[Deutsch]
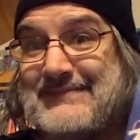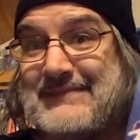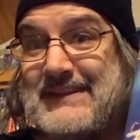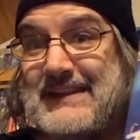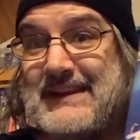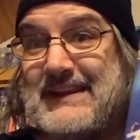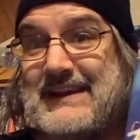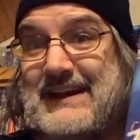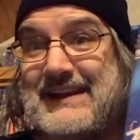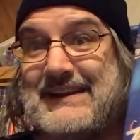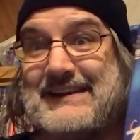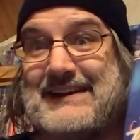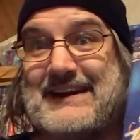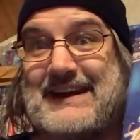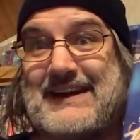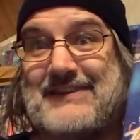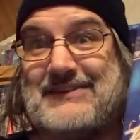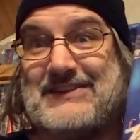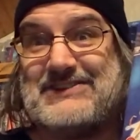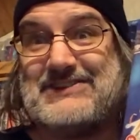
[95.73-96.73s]
Die
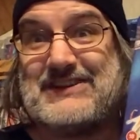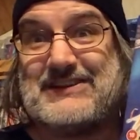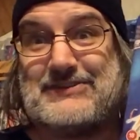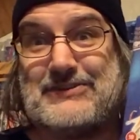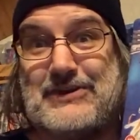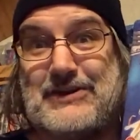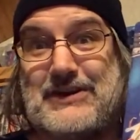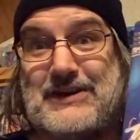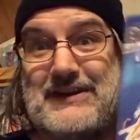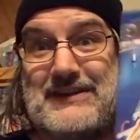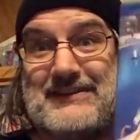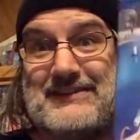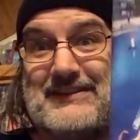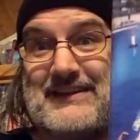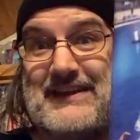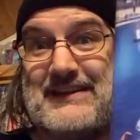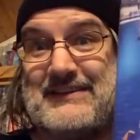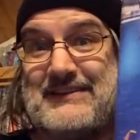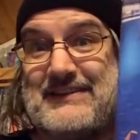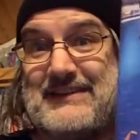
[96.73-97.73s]
Kandagawa Jet Girls
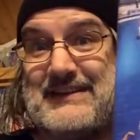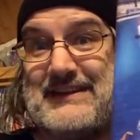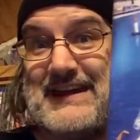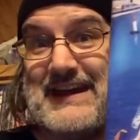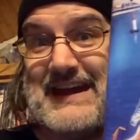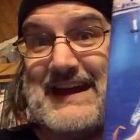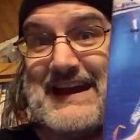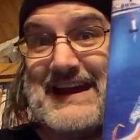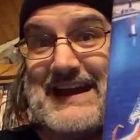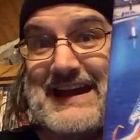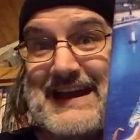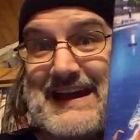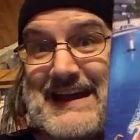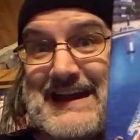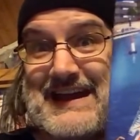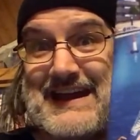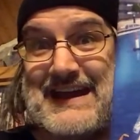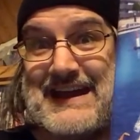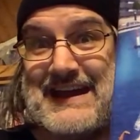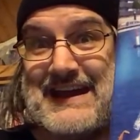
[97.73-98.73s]
sind's.
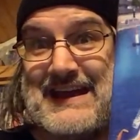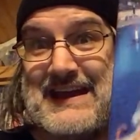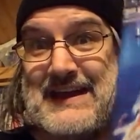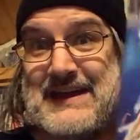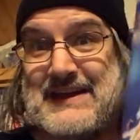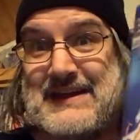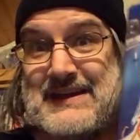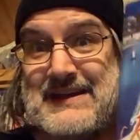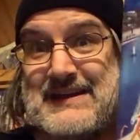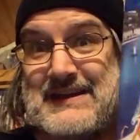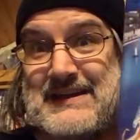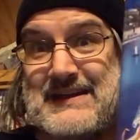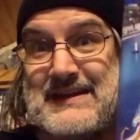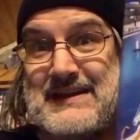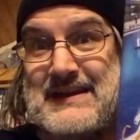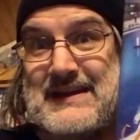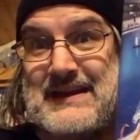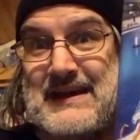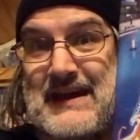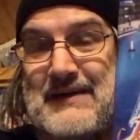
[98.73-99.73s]
Yay!
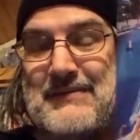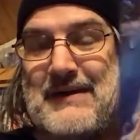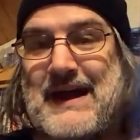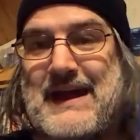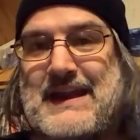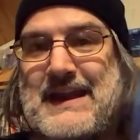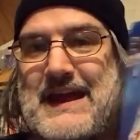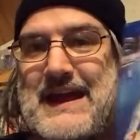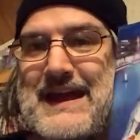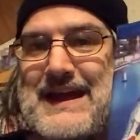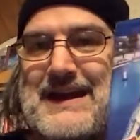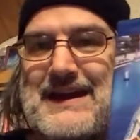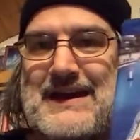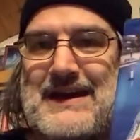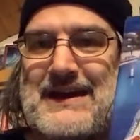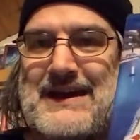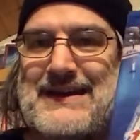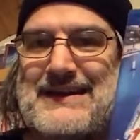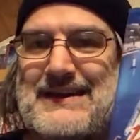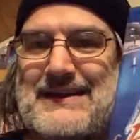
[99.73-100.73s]
Meine
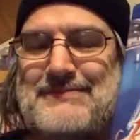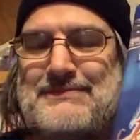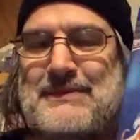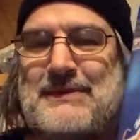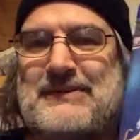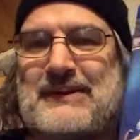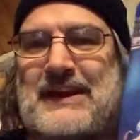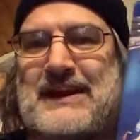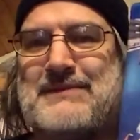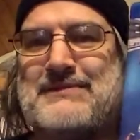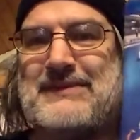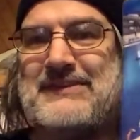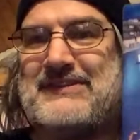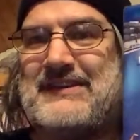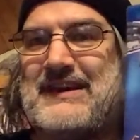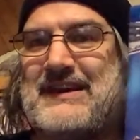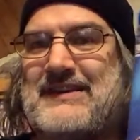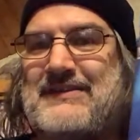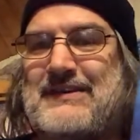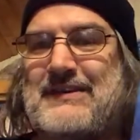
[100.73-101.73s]
äh,
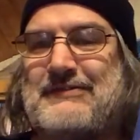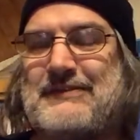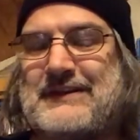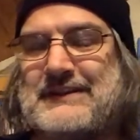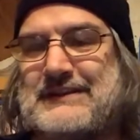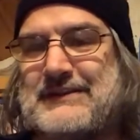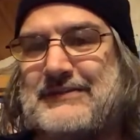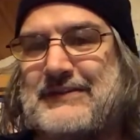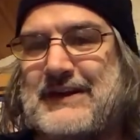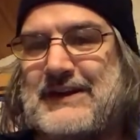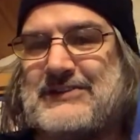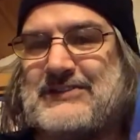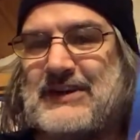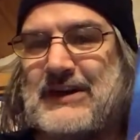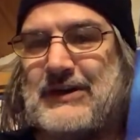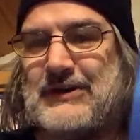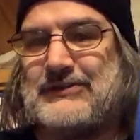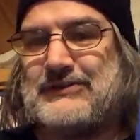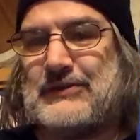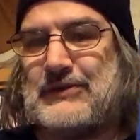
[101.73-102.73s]
Lieblings-Anime-Serie wäre vielleicht der
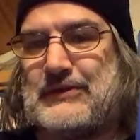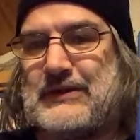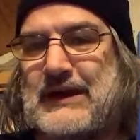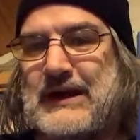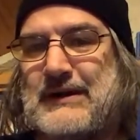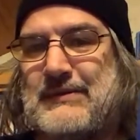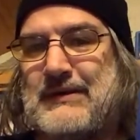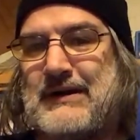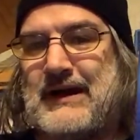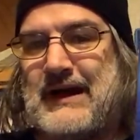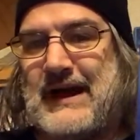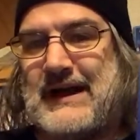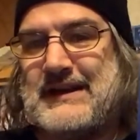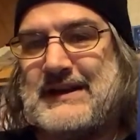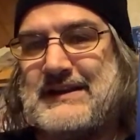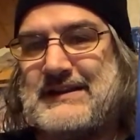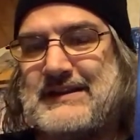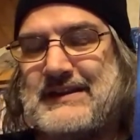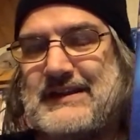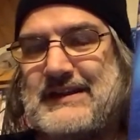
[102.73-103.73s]
falsche Ausdruck, aber
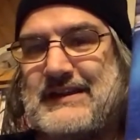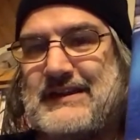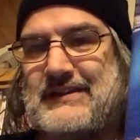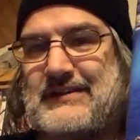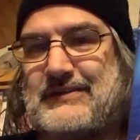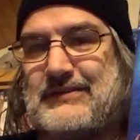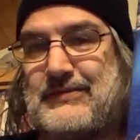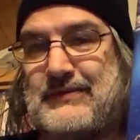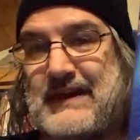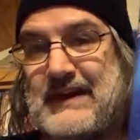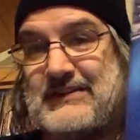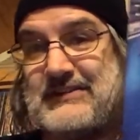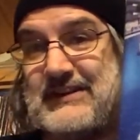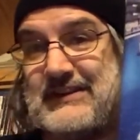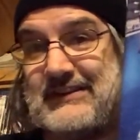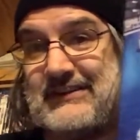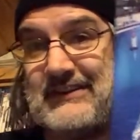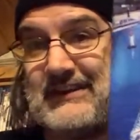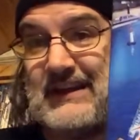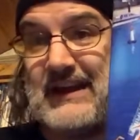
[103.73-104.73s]
eine, die ich zu
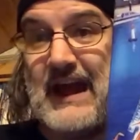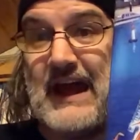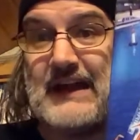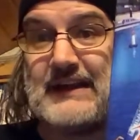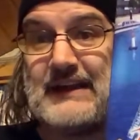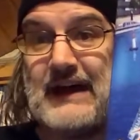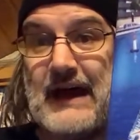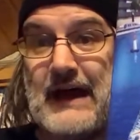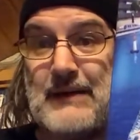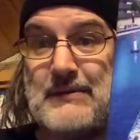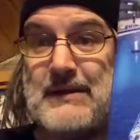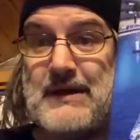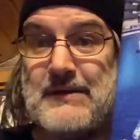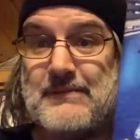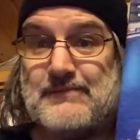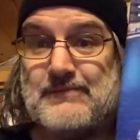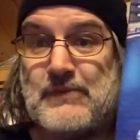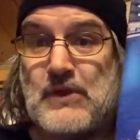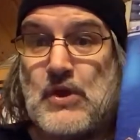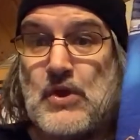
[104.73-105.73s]
wertschätzen gelernt habe.
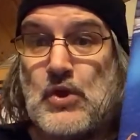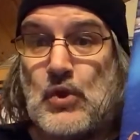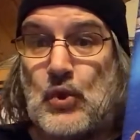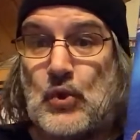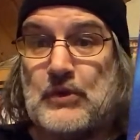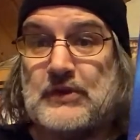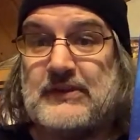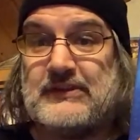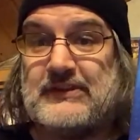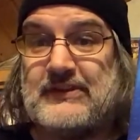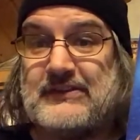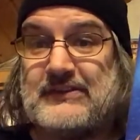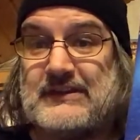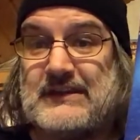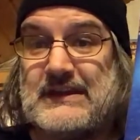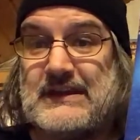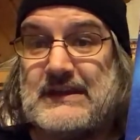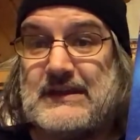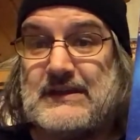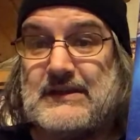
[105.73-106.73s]
Und es ist
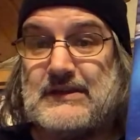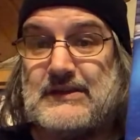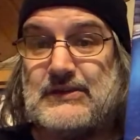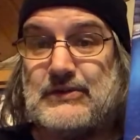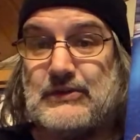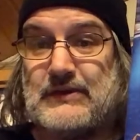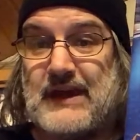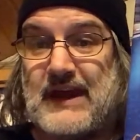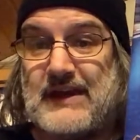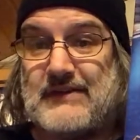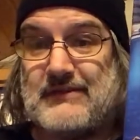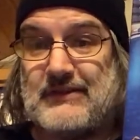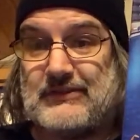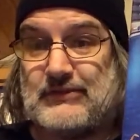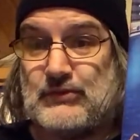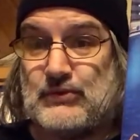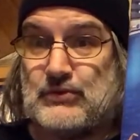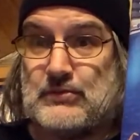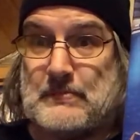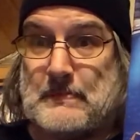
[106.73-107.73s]
die
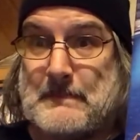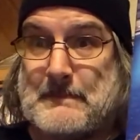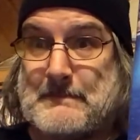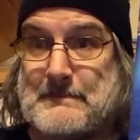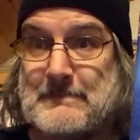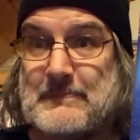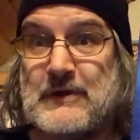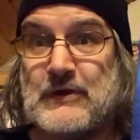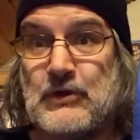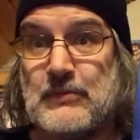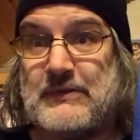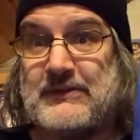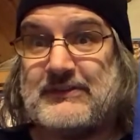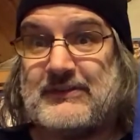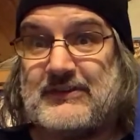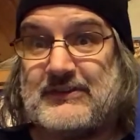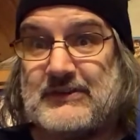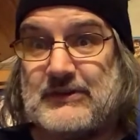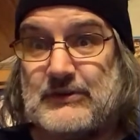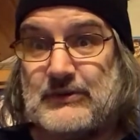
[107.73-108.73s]
UK-Version. Warum ist
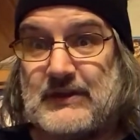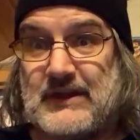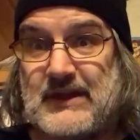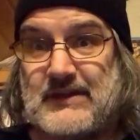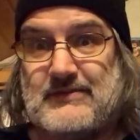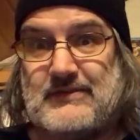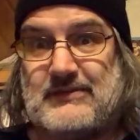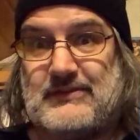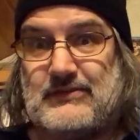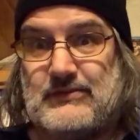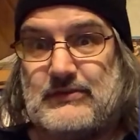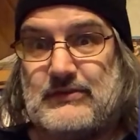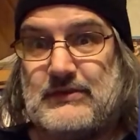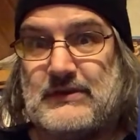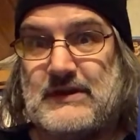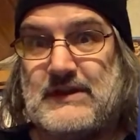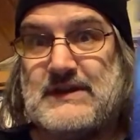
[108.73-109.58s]
es die UK-Version?